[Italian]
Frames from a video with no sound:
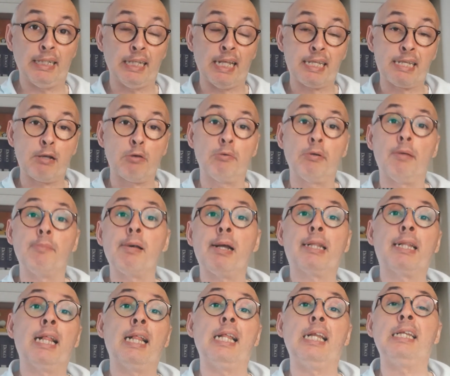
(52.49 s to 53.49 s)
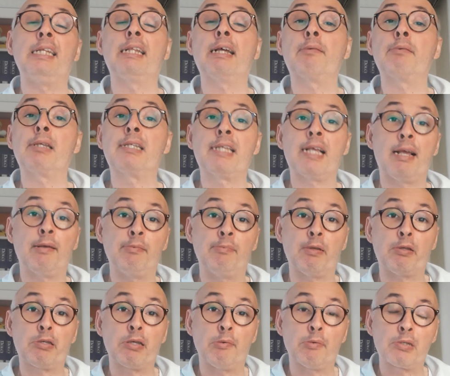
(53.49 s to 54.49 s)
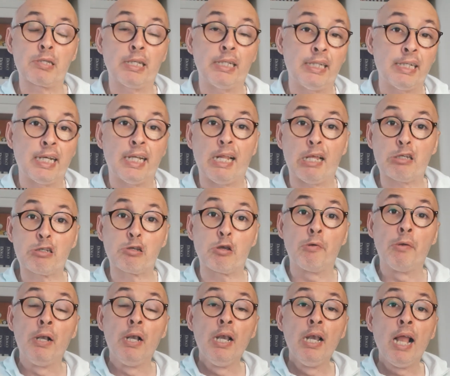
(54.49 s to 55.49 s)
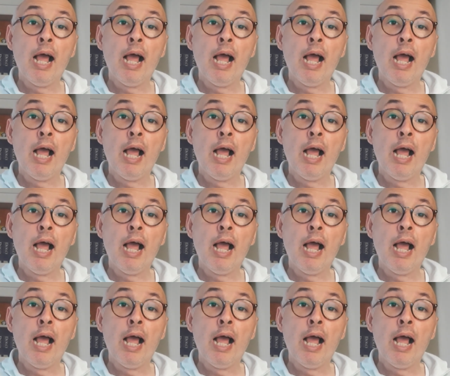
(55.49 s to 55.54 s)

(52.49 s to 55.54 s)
Nella seconda parte dell'intervista che vi facciamo sentire adesso